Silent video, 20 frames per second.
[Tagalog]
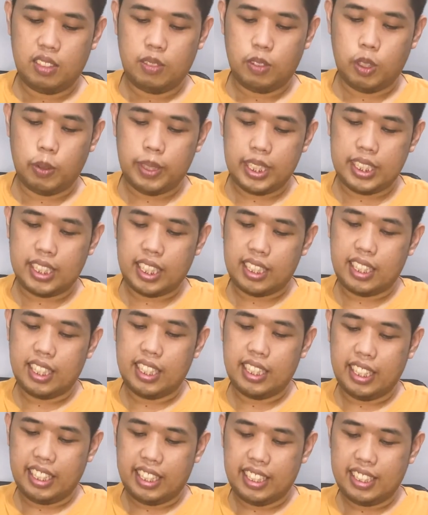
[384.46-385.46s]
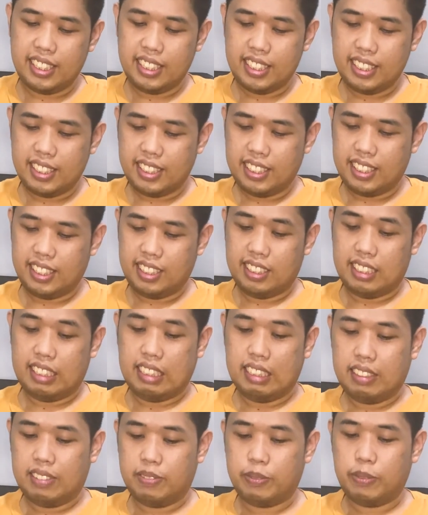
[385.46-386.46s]
From Lazada again
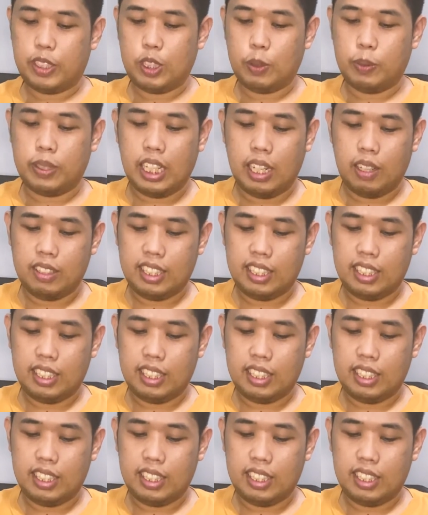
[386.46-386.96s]
medyo madami.